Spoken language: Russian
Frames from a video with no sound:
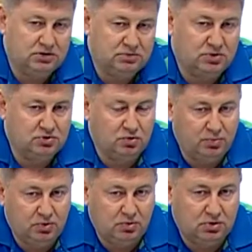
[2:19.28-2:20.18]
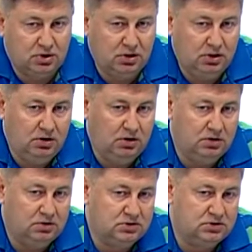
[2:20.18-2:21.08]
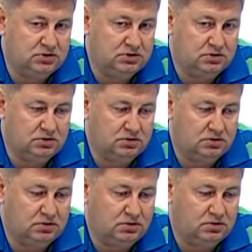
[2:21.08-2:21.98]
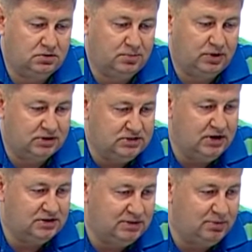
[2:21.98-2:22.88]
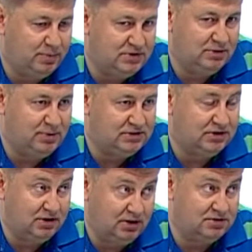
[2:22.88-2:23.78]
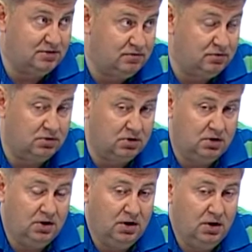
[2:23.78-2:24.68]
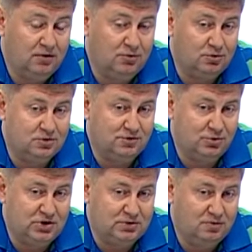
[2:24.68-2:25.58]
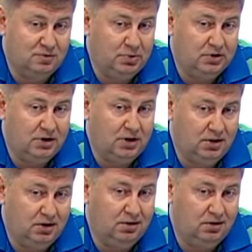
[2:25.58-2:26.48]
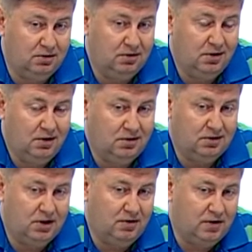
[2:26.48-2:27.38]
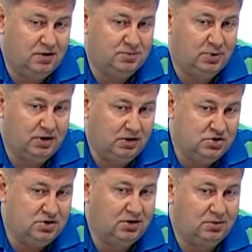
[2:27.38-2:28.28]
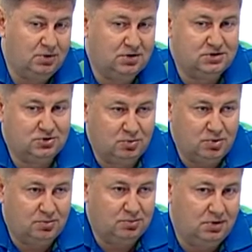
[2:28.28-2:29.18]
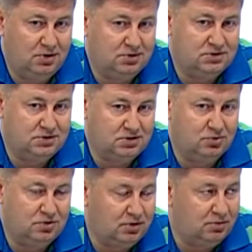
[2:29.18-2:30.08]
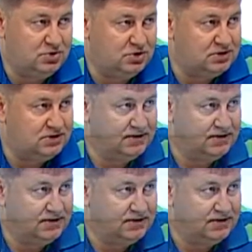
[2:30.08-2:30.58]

с морской пехотой и с, пригласили ансамбль песни и пляски тихонского флота. Вот, то есть свою часть мы выполнили, они договаривались с пограничниками, с СОБРом и с сотрудниками МЧС.